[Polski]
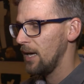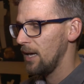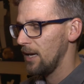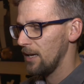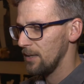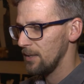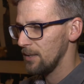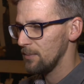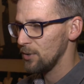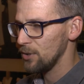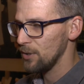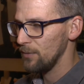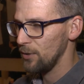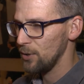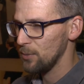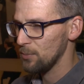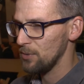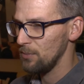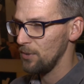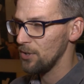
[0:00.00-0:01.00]
E, możliwość
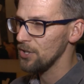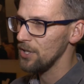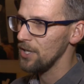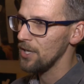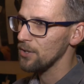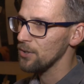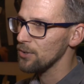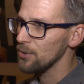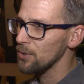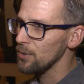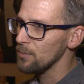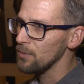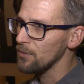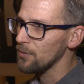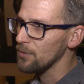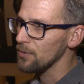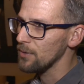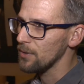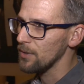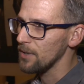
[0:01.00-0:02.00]
przymierzenia kostiumów,
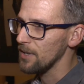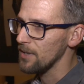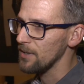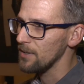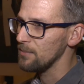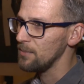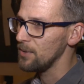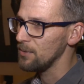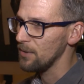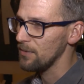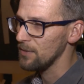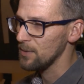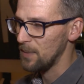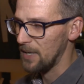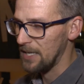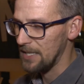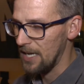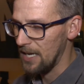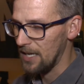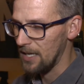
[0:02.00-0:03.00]
które były w
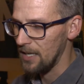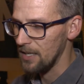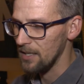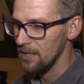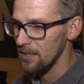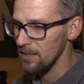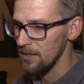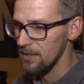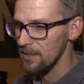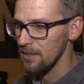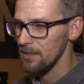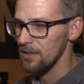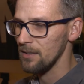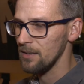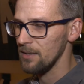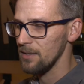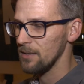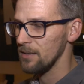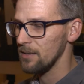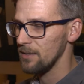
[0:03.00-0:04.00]
spektaklach,
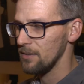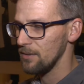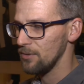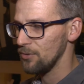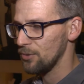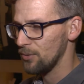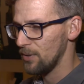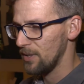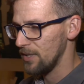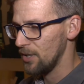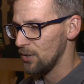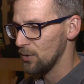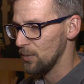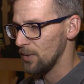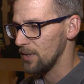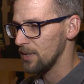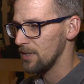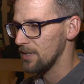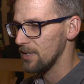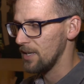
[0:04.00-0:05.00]
e, już które
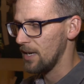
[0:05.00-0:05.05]
zeszły z